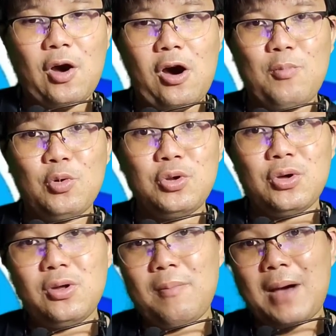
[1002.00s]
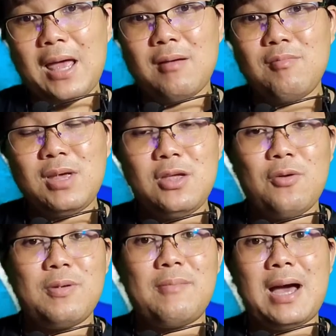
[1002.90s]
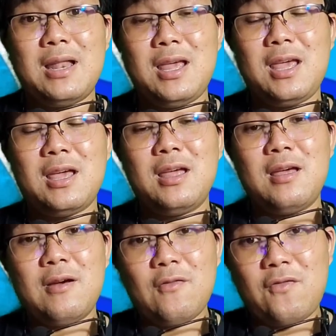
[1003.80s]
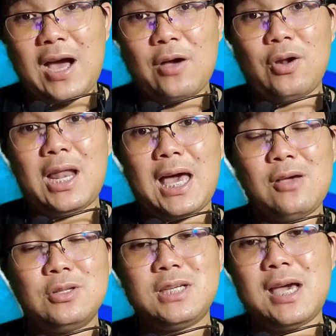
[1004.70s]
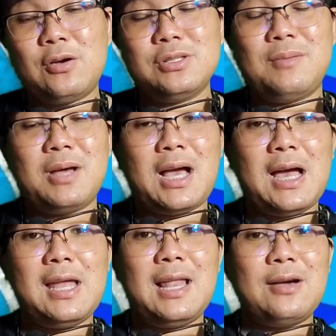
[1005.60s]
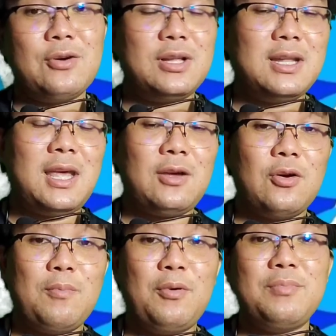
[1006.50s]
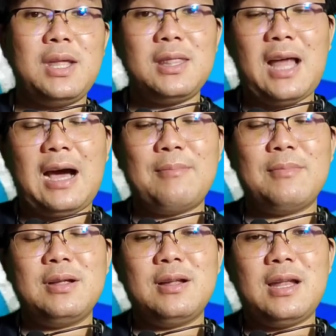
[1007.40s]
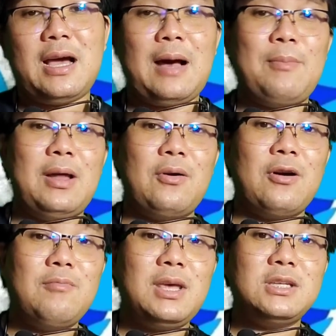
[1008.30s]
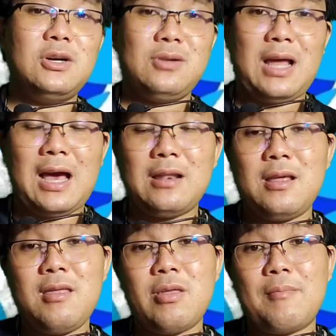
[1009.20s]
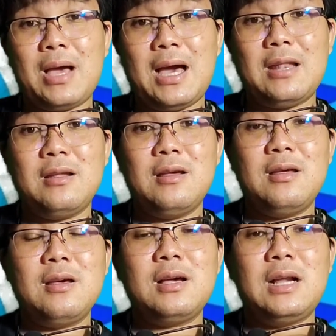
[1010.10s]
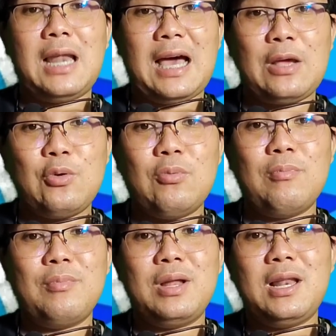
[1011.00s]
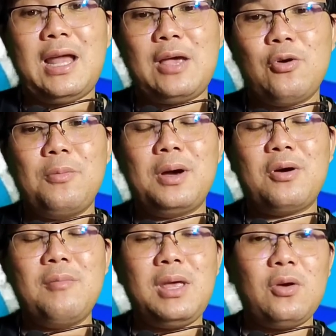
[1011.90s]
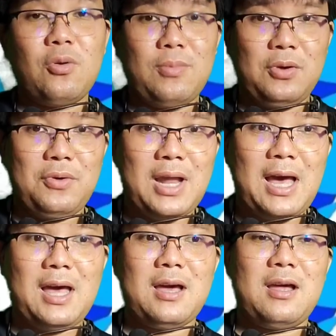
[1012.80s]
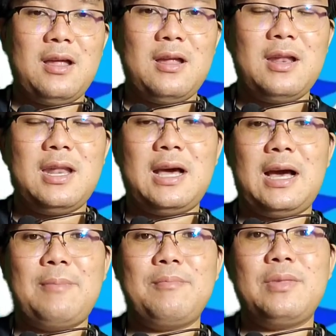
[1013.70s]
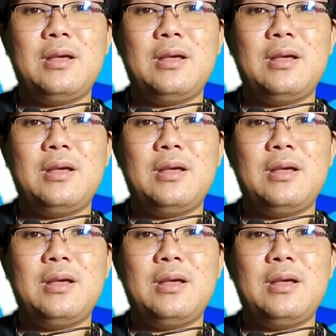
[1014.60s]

ข้อมูลโดยทั่วไปมีอยู่ประมาณนี้ฝากกดไลค์กดแชร์กด Subscribe และกดกระดิ่งกดปุ่มติดตามนะครับเราก็มีช่องทางที่สำคัญคือไลน์กลุ่มไลน์กลุ่มเราก็มีกลุ่ม Luna นะครับ